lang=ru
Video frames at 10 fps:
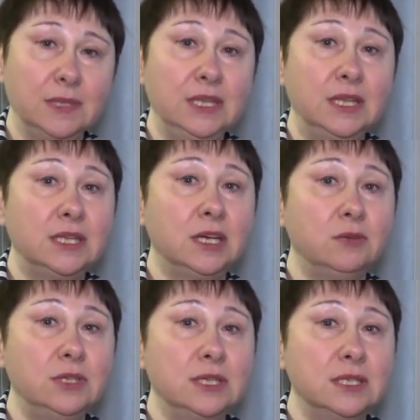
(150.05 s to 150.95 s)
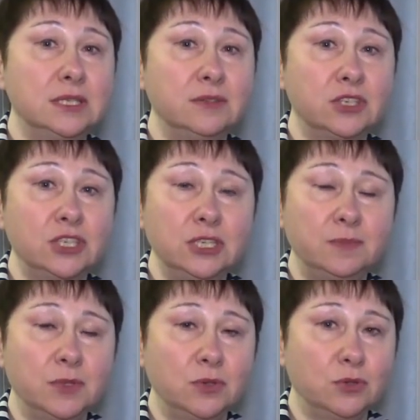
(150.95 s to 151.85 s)
И таких людей надо
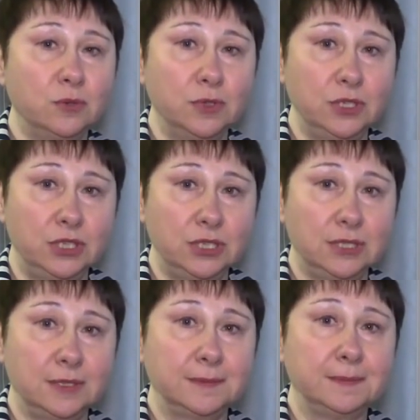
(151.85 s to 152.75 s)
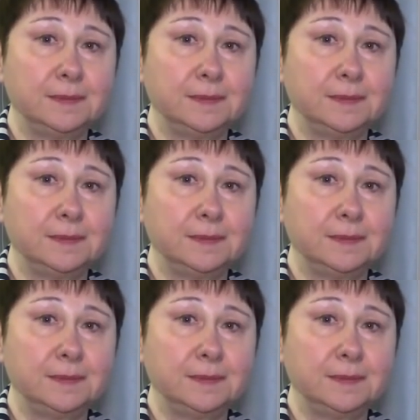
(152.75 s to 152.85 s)
совершенно по-другому лечить.